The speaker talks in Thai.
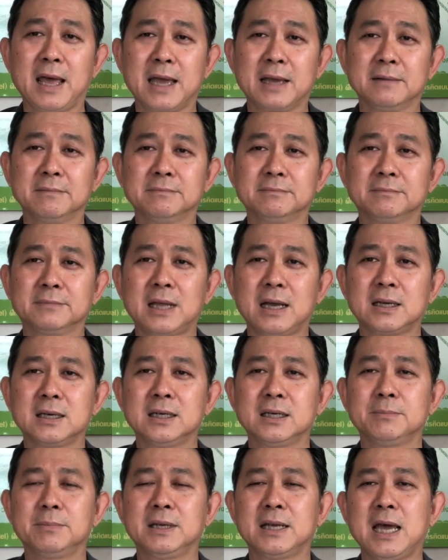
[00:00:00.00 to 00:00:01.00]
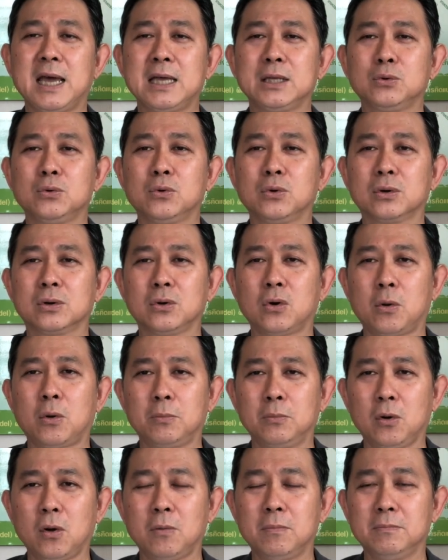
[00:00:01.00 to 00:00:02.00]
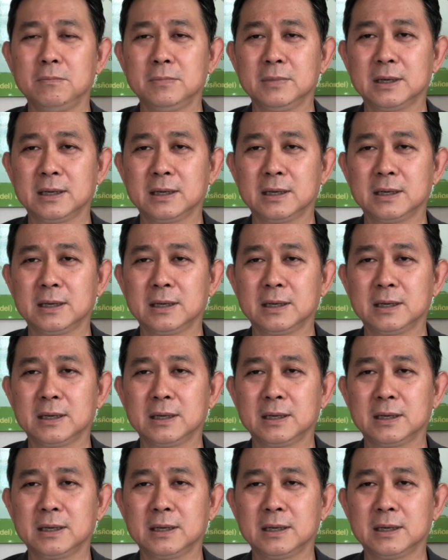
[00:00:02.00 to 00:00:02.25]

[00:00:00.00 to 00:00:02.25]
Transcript: นะถ้าเกิดไม่ได้ถูกอบรม